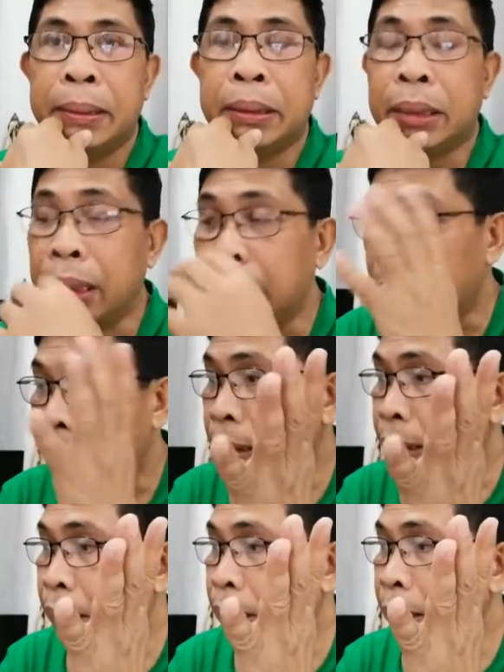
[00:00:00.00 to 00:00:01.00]
si
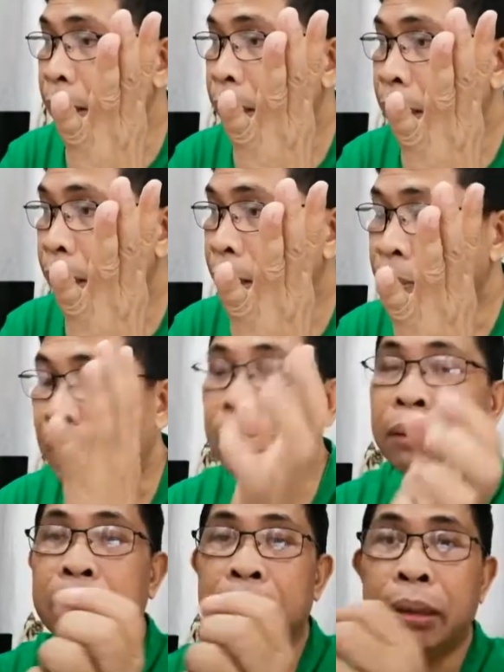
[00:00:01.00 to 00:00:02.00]
uh,
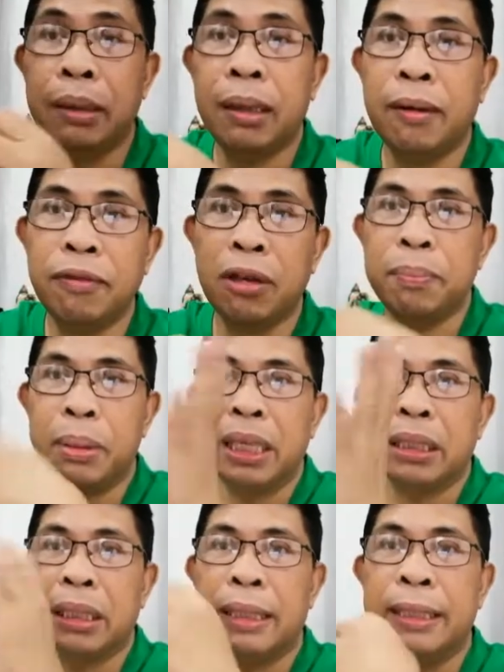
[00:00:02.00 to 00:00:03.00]
Bato for
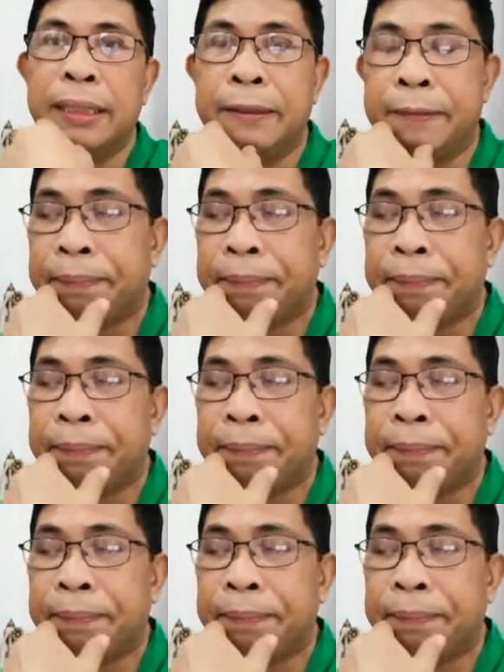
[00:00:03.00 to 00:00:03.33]
President.